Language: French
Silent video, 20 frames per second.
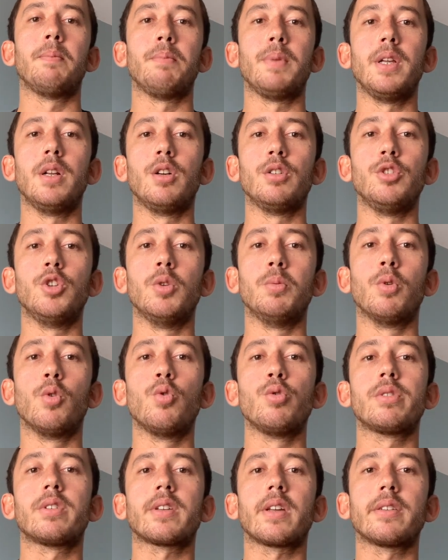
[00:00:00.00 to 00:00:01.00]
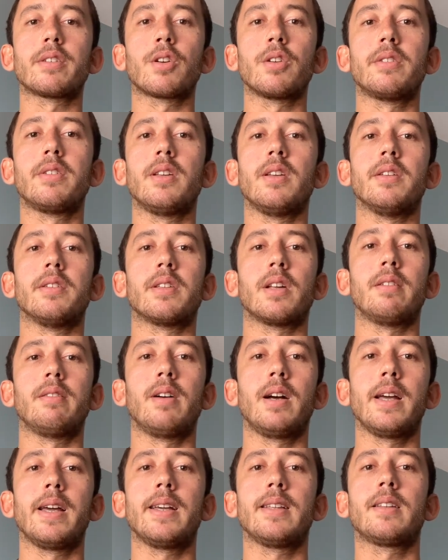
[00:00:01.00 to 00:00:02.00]
Pilote de brousse, qu'est-ce que c'est Ça
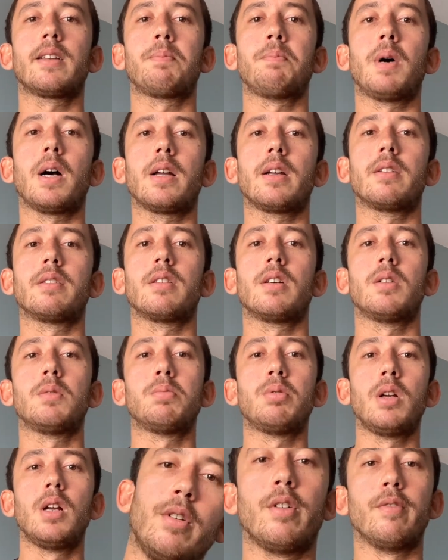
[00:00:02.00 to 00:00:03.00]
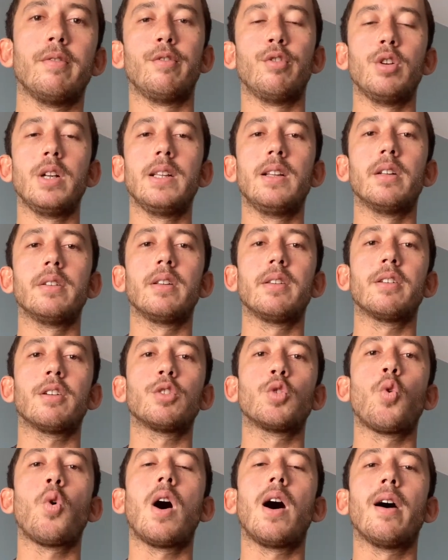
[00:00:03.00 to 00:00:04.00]
va être par exemple voler dans des
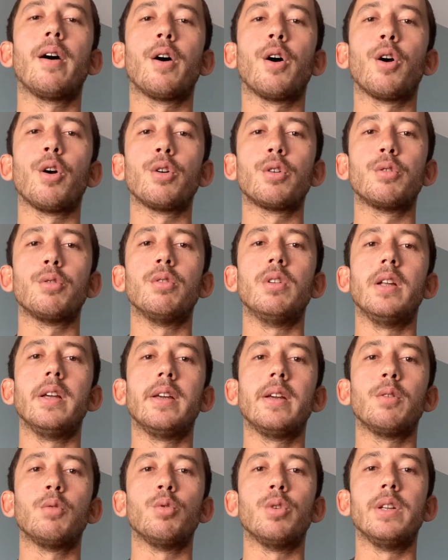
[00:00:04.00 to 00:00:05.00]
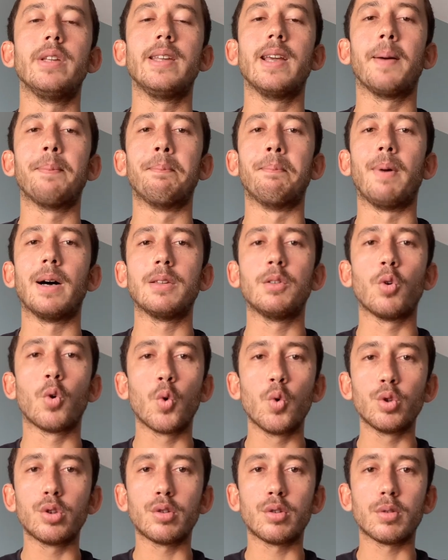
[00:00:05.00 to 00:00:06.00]
endroits reculés où il n'y a pas de
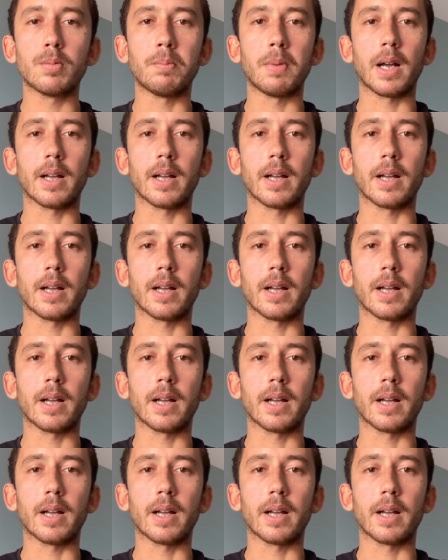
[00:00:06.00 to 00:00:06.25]
route,